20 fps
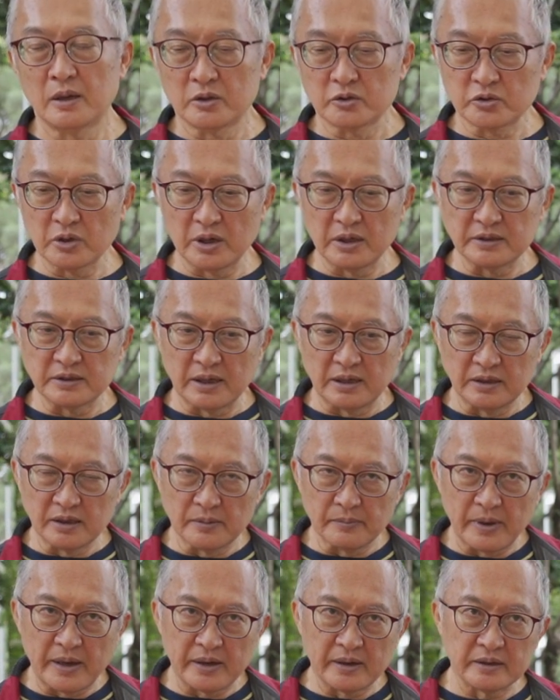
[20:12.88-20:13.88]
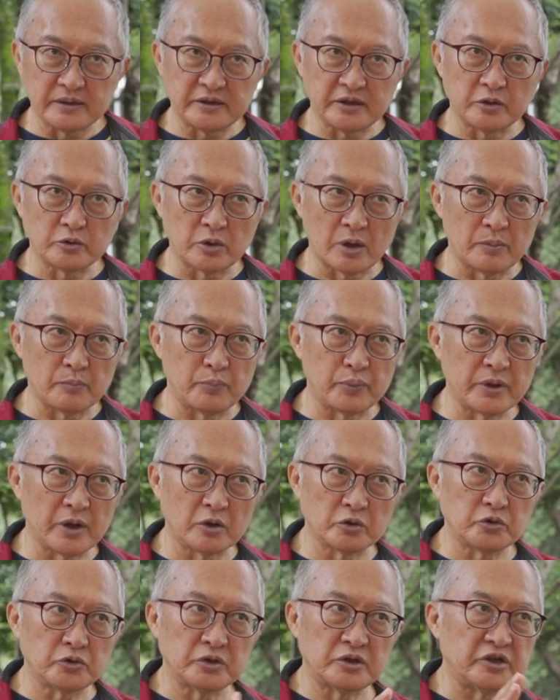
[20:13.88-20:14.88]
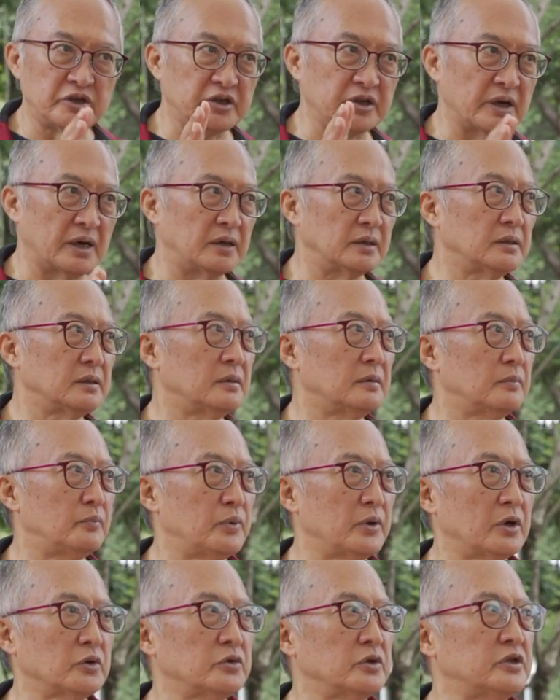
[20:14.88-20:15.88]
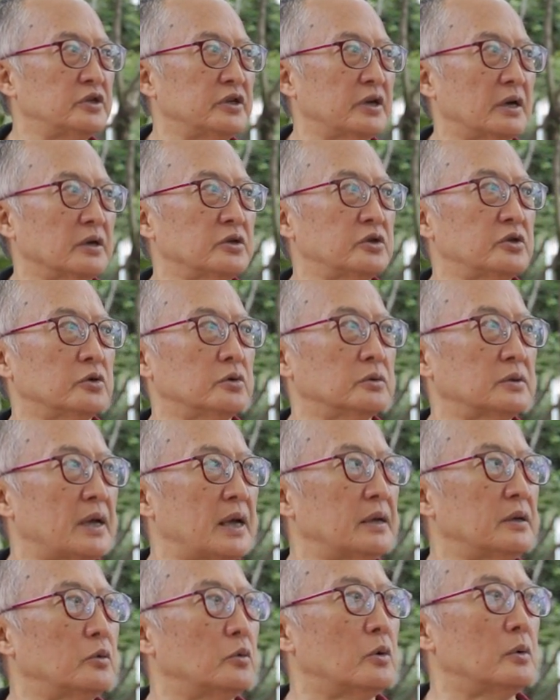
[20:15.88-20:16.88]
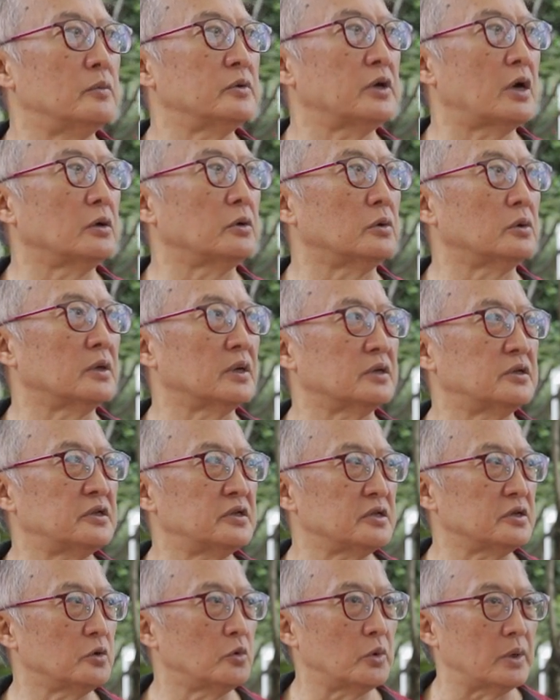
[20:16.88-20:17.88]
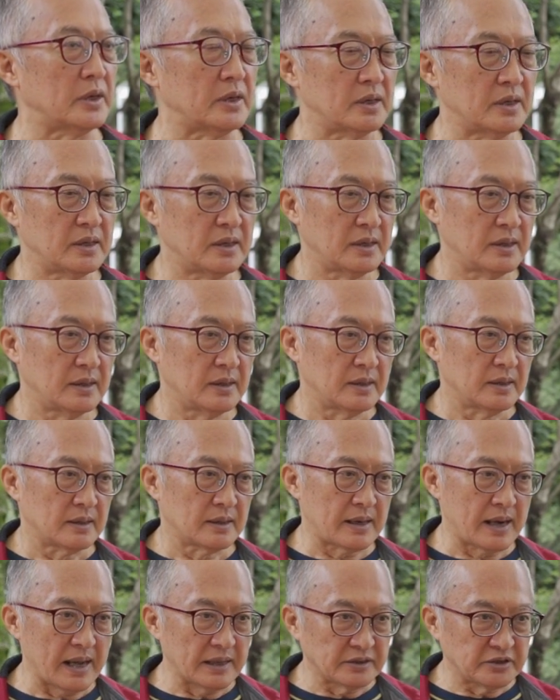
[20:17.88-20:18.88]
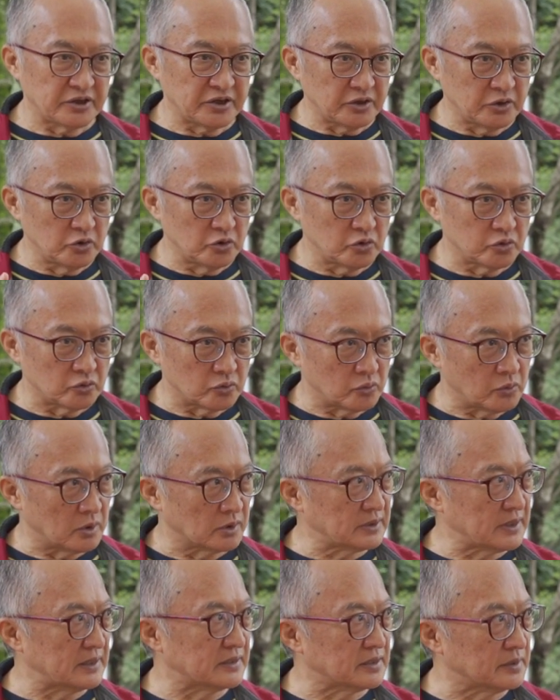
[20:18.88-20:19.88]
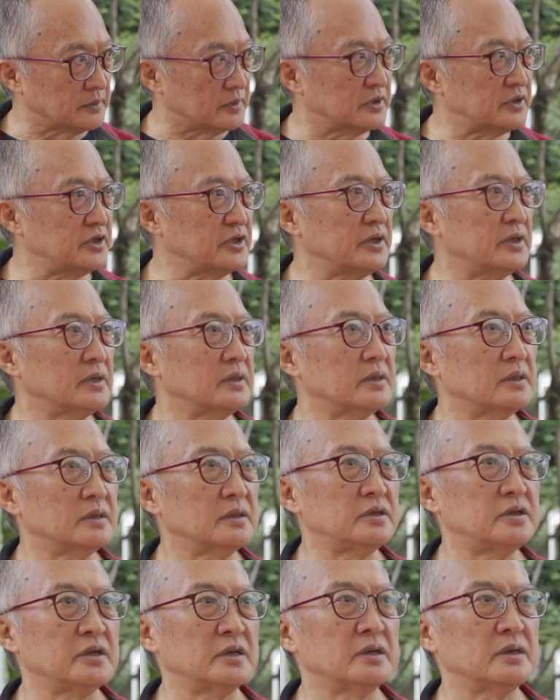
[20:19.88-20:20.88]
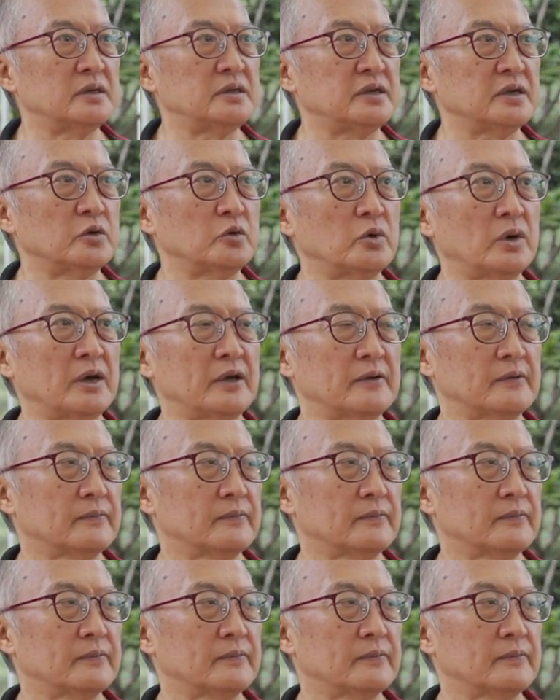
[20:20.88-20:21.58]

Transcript: 所以人的每一个阶段不要去强求，但我们要有那个智慧，看清楚我在什么阶段，